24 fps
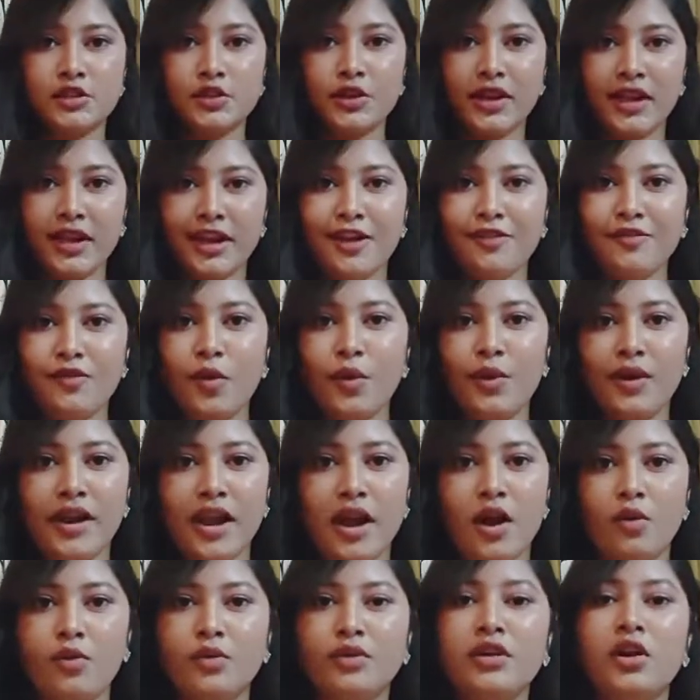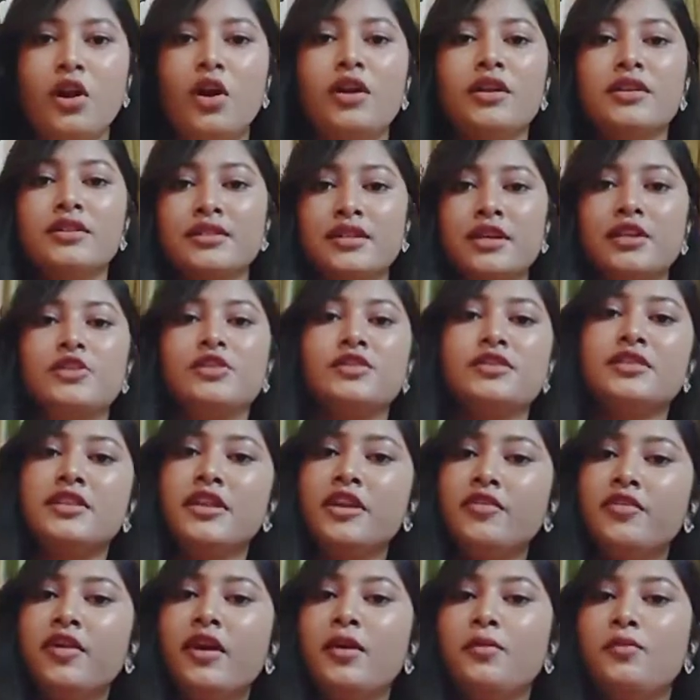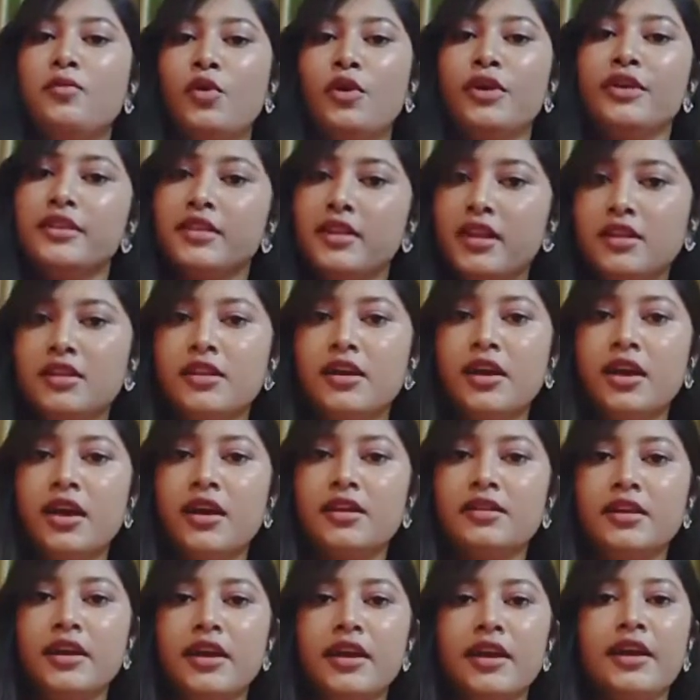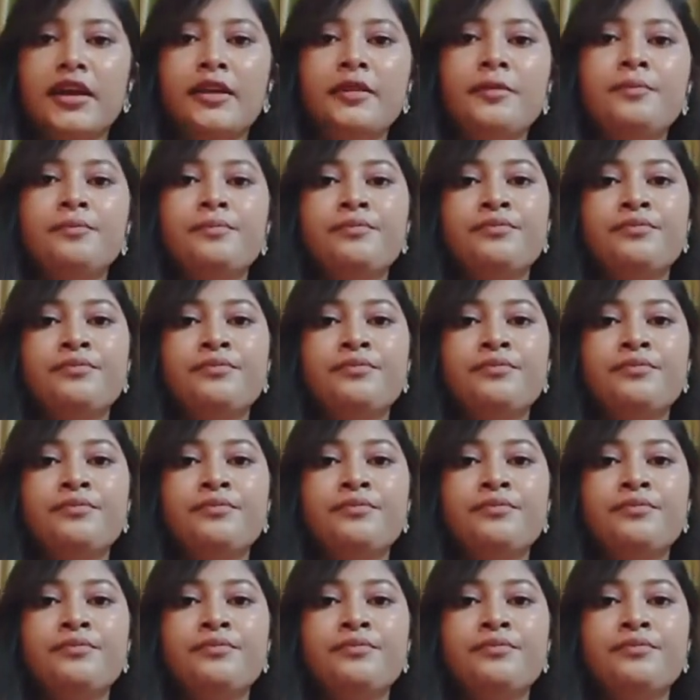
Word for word: जो नेक है वो राउंड और इसका जो स्लीव है वो इतना तक आधा है